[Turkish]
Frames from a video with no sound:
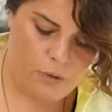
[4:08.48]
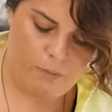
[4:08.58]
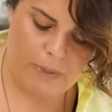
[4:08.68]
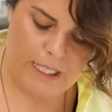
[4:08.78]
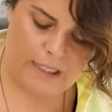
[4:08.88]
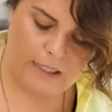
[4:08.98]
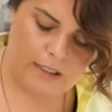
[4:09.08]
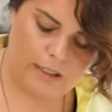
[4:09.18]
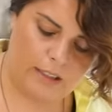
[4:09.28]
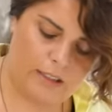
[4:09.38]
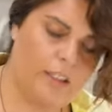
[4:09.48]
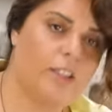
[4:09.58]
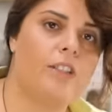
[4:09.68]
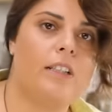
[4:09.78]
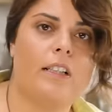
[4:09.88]
Şöyle bir tatlı
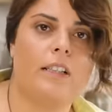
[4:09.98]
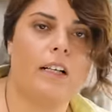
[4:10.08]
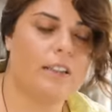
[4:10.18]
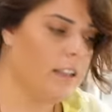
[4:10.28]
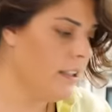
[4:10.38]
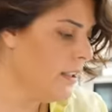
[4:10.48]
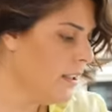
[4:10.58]
kaşığı kadar da